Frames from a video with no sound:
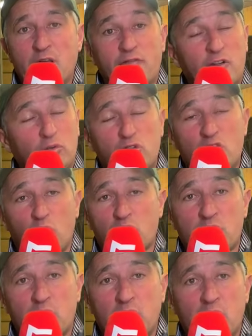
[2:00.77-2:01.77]
Elle a fait toutes ses
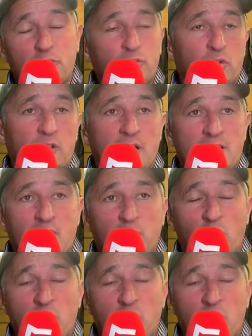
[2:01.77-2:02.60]
courses, elle est toujours dans les cinq